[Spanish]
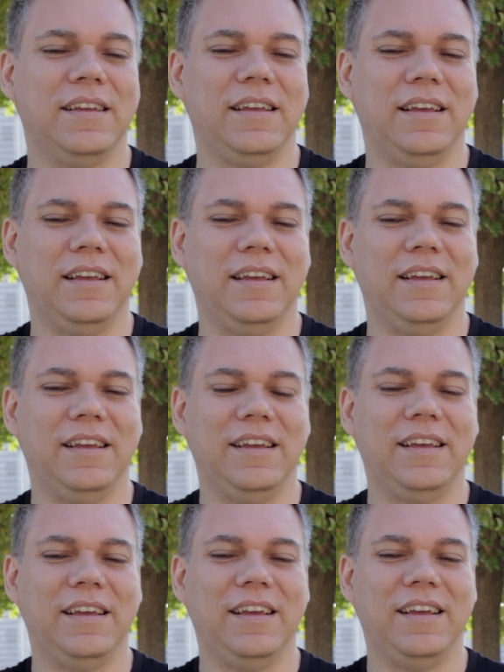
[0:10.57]

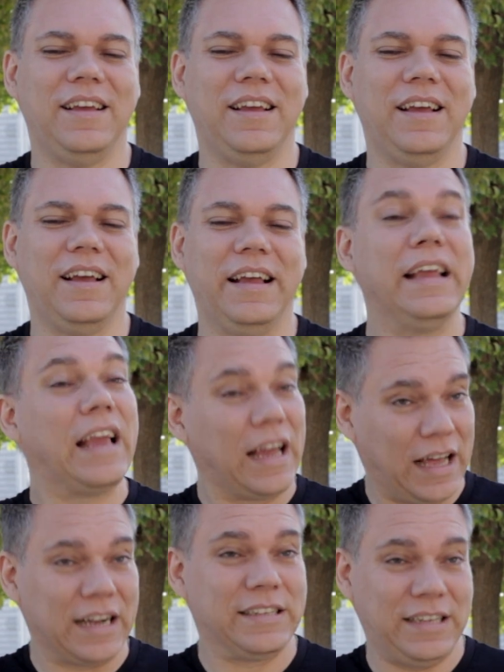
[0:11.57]
y, que
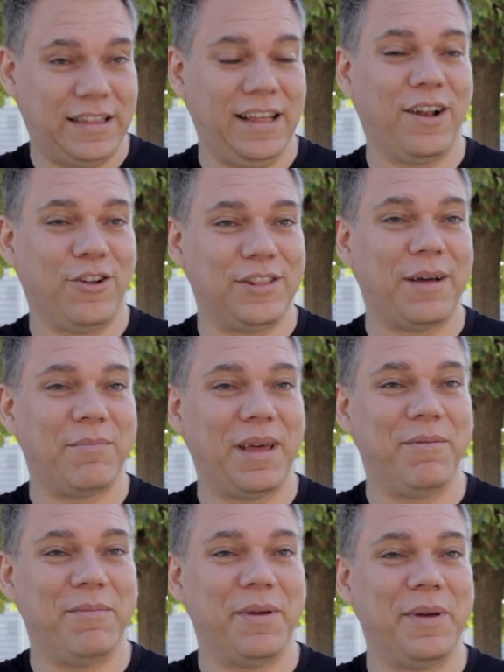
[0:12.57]
hay que resistirlo
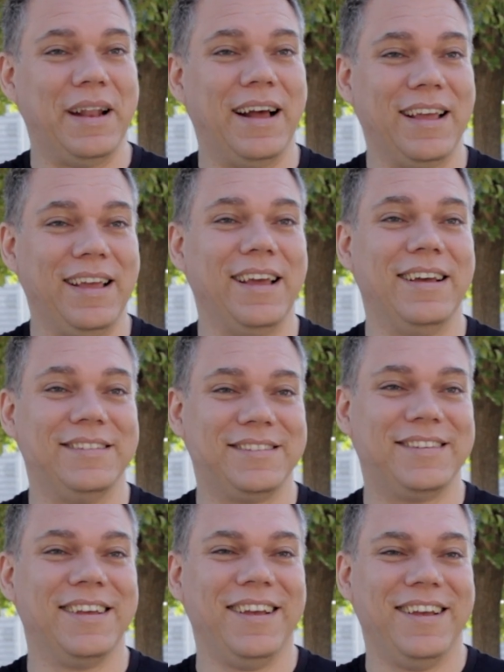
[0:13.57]
también. Vivir ahí
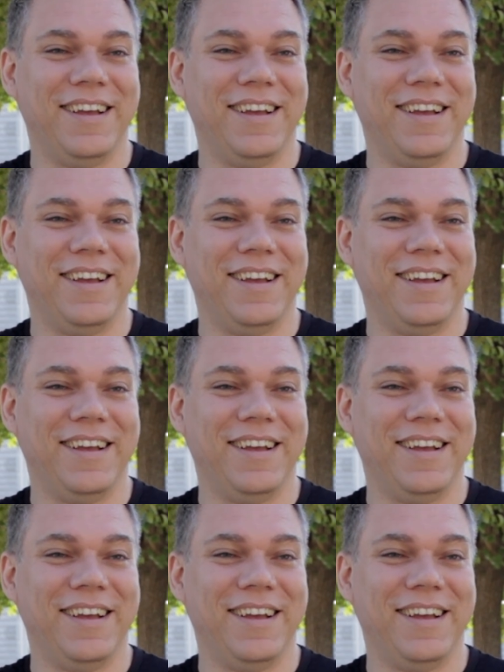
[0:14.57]
es,